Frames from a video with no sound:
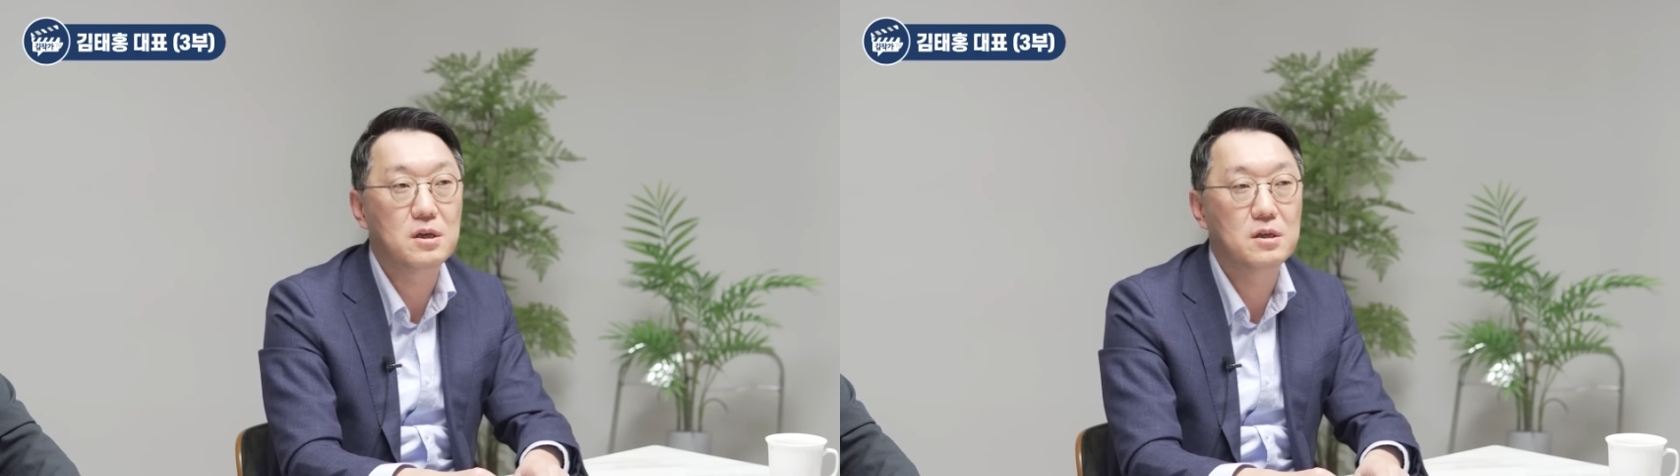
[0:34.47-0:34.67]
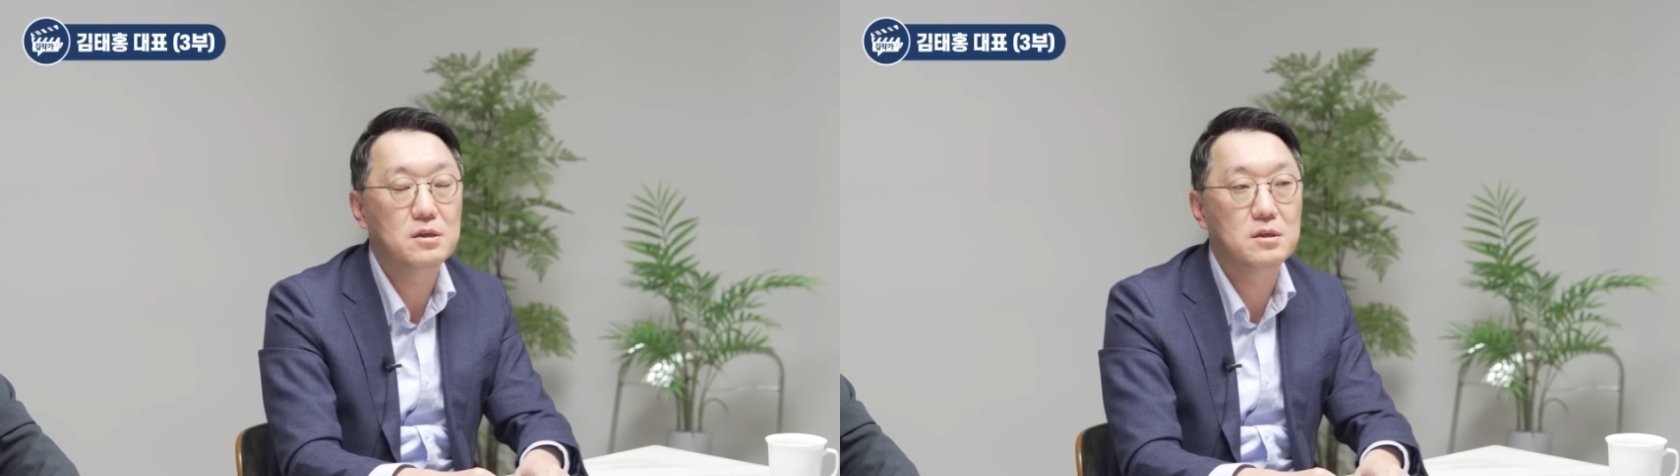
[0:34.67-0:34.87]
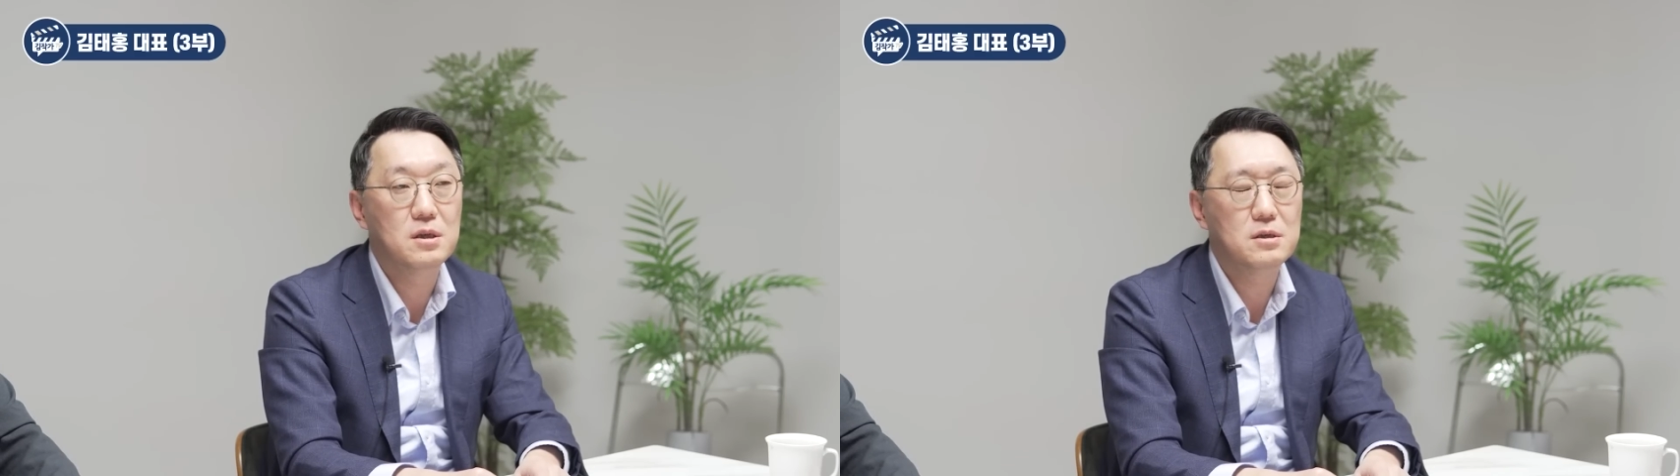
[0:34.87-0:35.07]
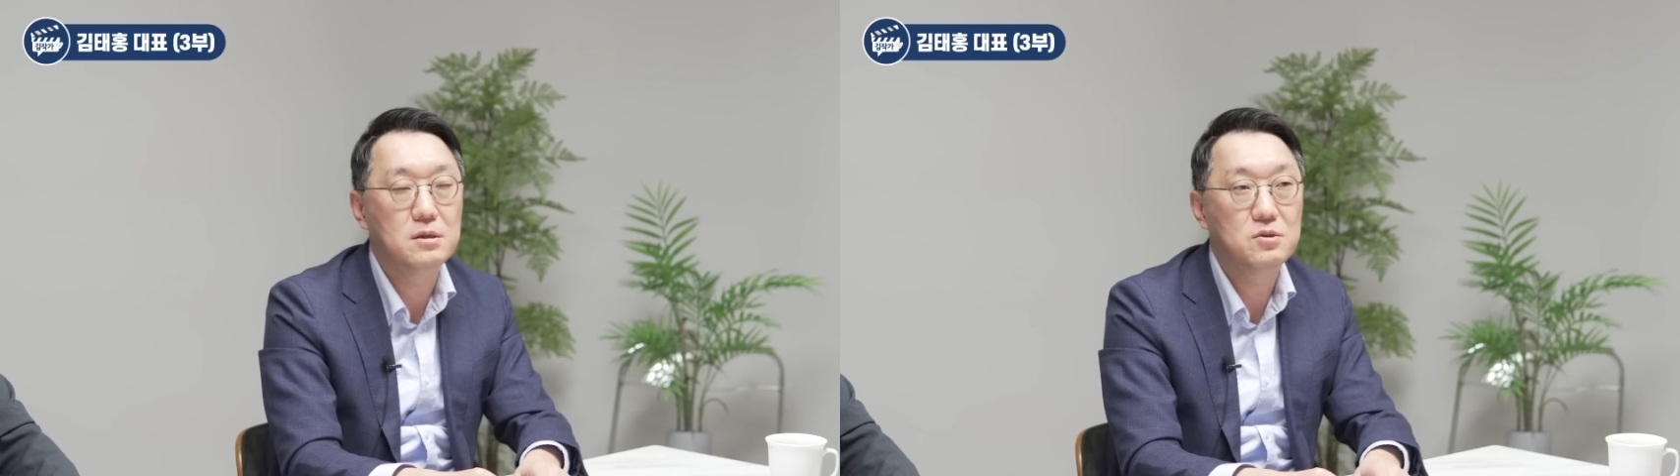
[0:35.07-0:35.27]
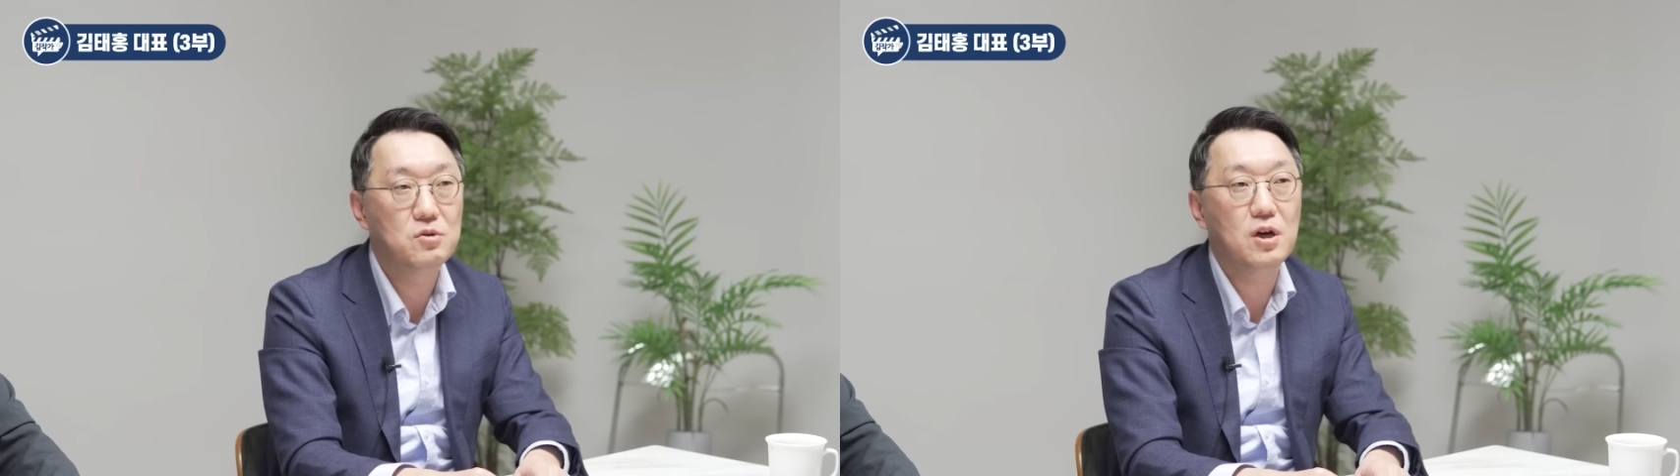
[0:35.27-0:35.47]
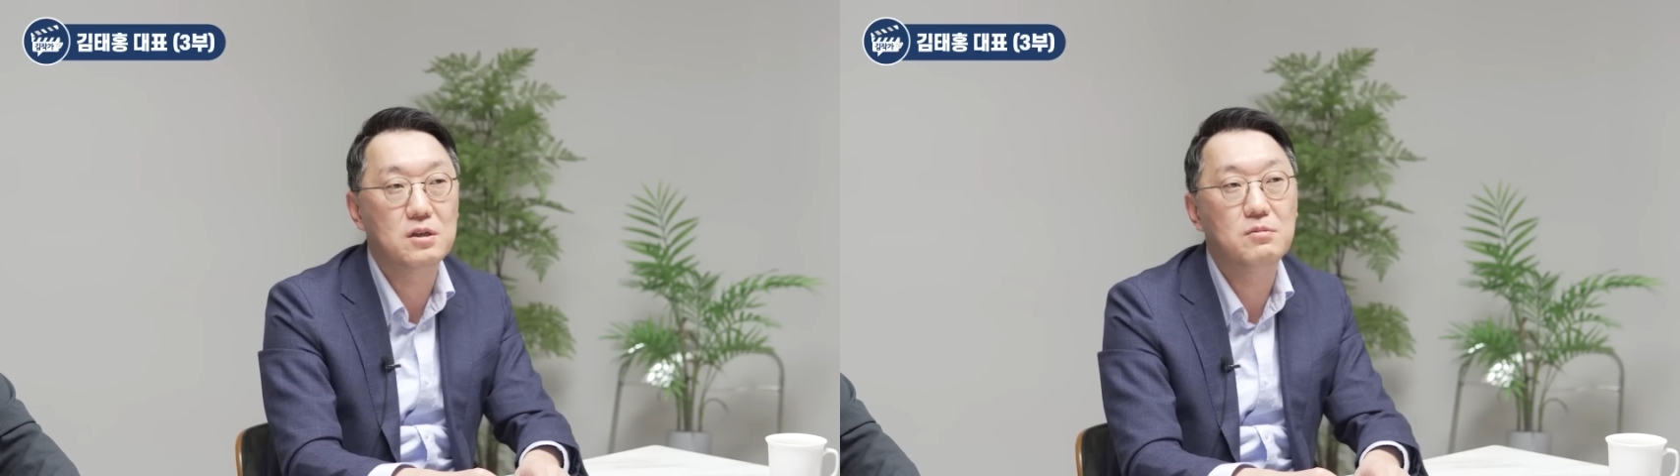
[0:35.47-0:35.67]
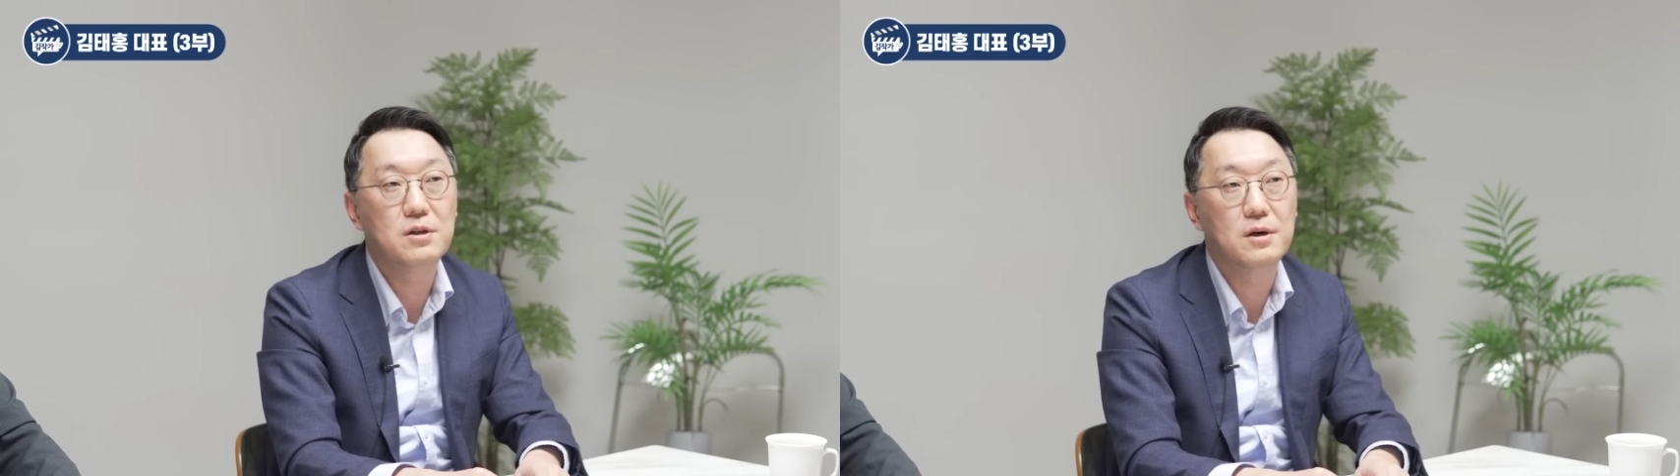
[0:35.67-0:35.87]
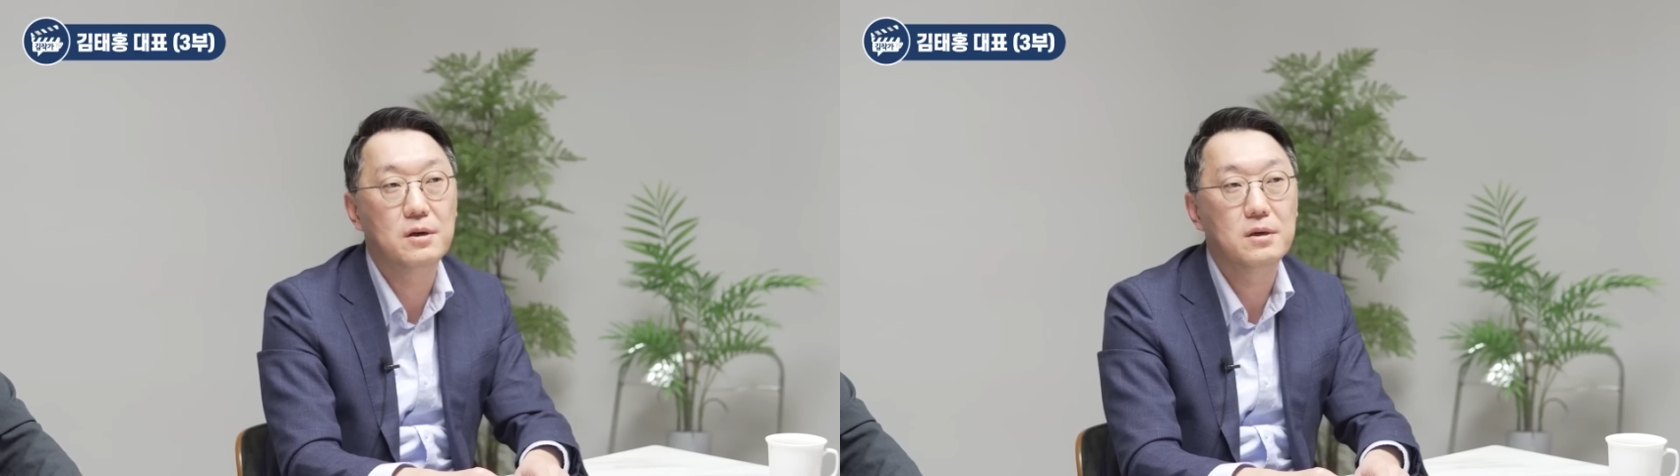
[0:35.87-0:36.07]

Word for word: 얘기는 전혀 아닙니다.